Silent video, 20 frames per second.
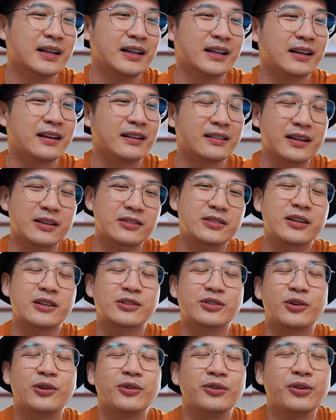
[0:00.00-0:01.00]
呃，那这个
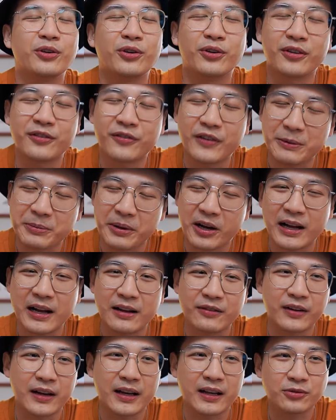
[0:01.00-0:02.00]
时候又有人发表
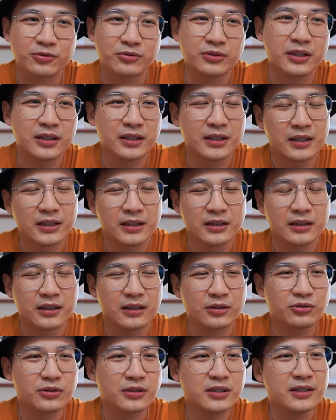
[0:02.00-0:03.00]
看法了，说，
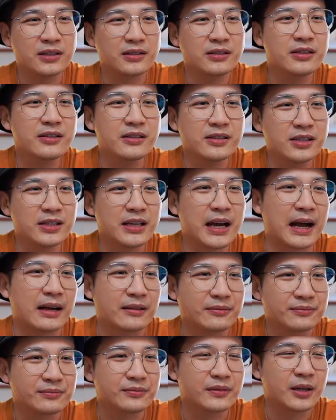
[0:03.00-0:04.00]
说这个甄姬啊，
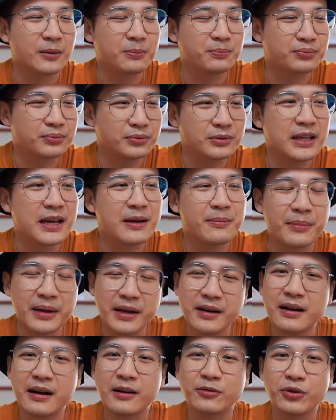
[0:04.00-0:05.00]
不但
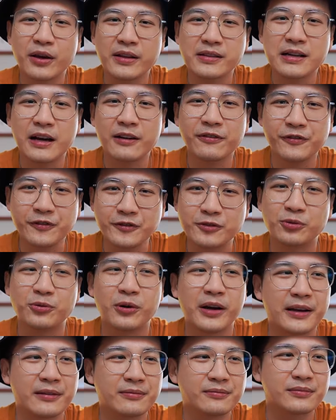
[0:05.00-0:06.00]
没让袁家富
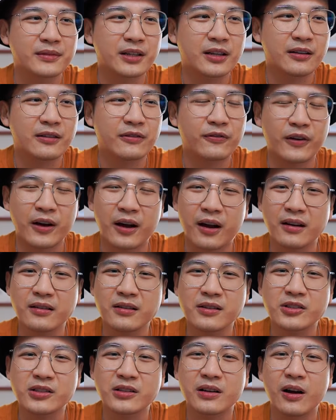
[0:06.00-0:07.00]
贵，呃，反而
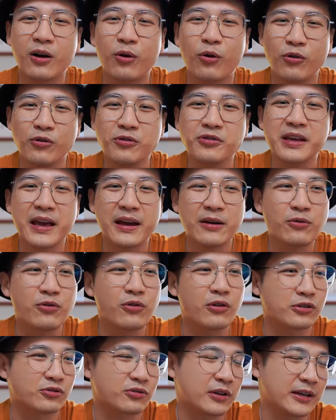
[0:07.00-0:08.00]
呢是个红颜
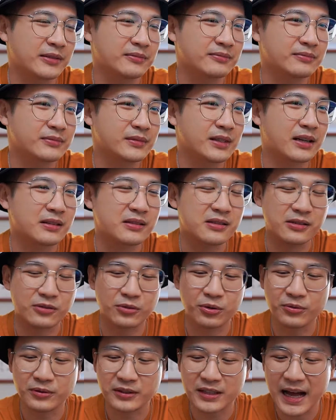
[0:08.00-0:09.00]
祸水。啊，自
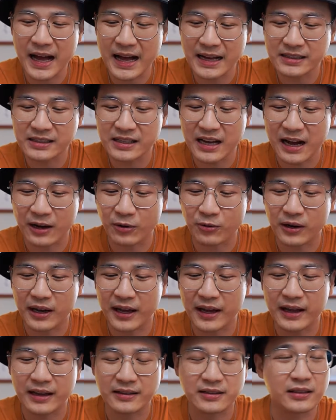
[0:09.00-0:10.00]
从她嫁过
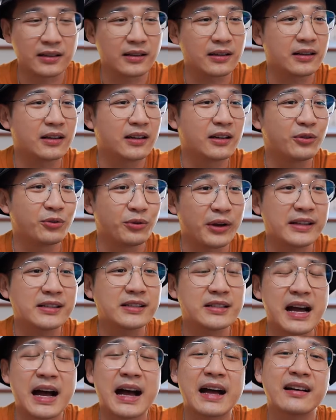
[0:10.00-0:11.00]
来啊，这个
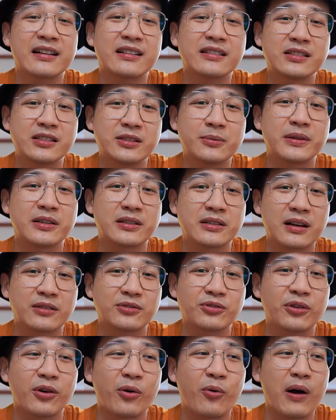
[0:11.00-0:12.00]
袁家基本上
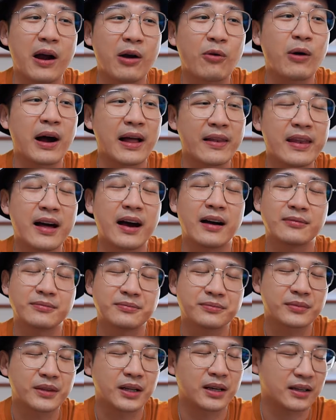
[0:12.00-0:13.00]
就玩完了
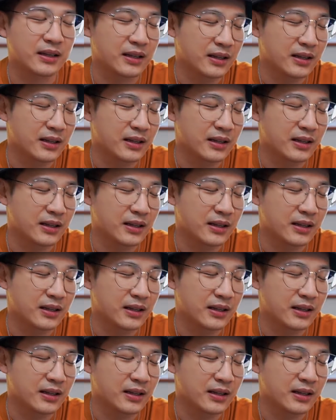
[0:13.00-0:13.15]
啊。